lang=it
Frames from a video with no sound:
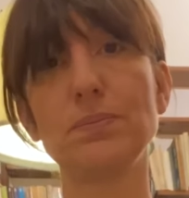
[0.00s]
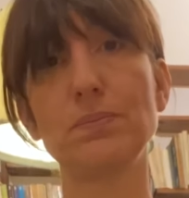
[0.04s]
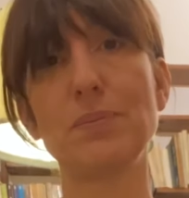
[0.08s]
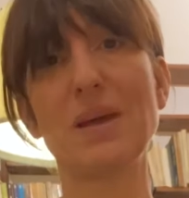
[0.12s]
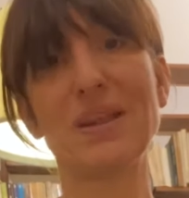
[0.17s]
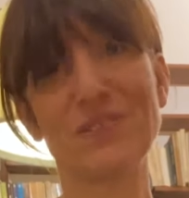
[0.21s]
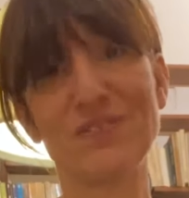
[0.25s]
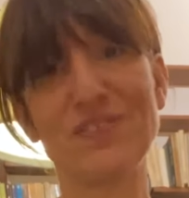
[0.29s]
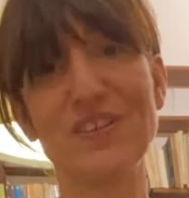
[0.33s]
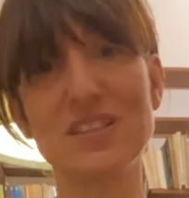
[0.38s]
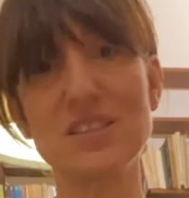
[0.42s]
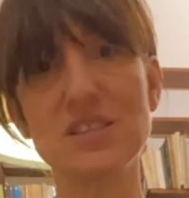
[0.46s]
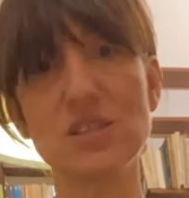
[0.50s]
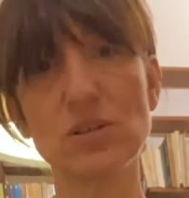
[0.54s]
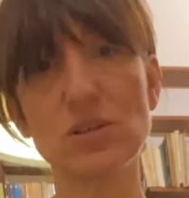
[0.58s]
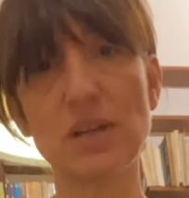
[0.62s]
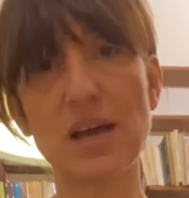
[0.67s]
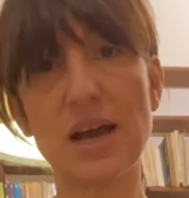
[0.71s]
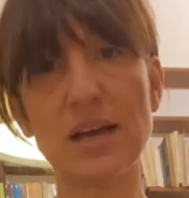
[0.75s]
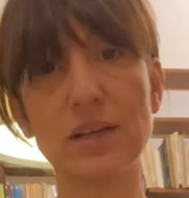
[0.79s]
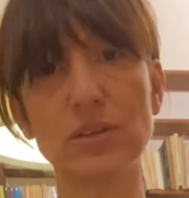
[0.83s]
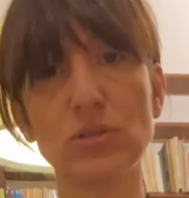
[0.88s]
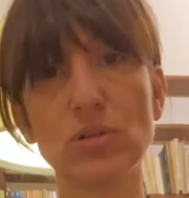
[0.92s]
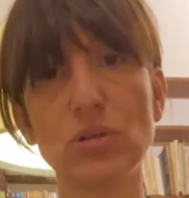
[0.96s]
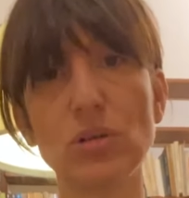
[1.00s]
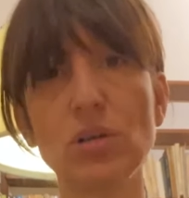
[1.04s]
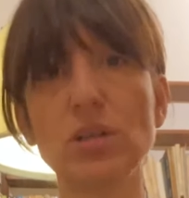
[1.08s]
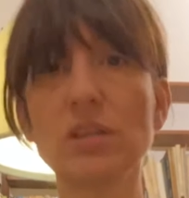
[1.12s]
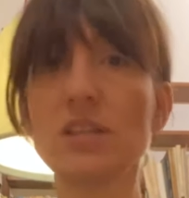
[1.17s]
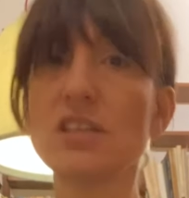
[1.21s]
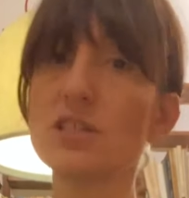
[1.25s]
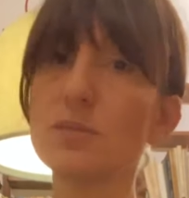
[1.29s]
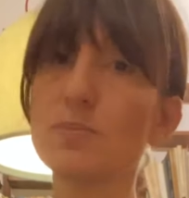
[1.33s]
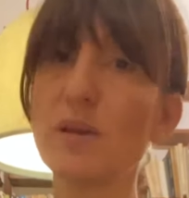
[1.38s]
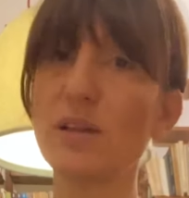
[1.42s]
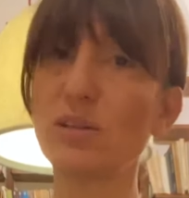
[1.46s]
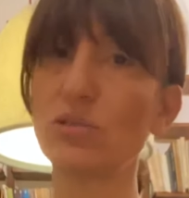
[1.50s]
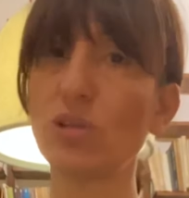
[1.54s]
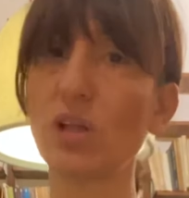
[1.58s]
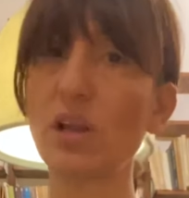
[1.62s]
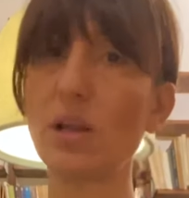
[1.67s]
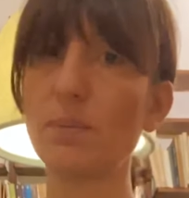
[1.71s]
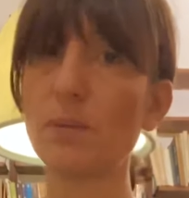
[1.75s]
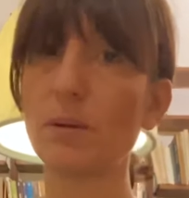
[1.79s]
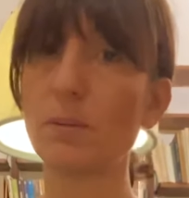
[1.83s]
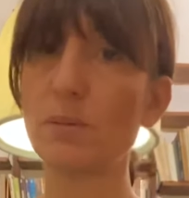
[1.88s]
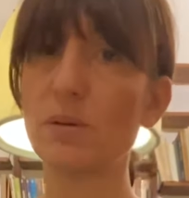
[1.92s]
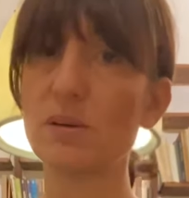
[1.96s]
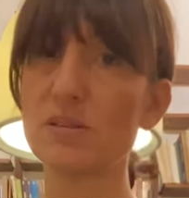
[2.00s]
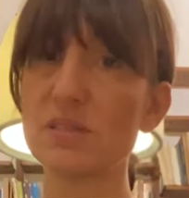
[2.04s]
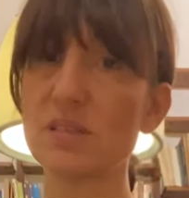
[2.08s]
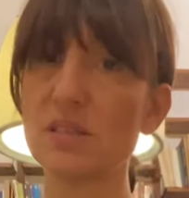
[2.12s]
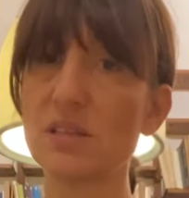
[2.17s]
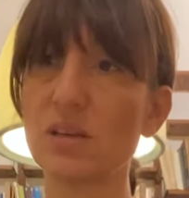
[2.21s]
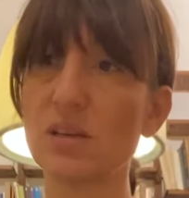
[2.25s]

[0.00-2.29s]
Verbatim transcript: perfezionato rispetto alla proposta di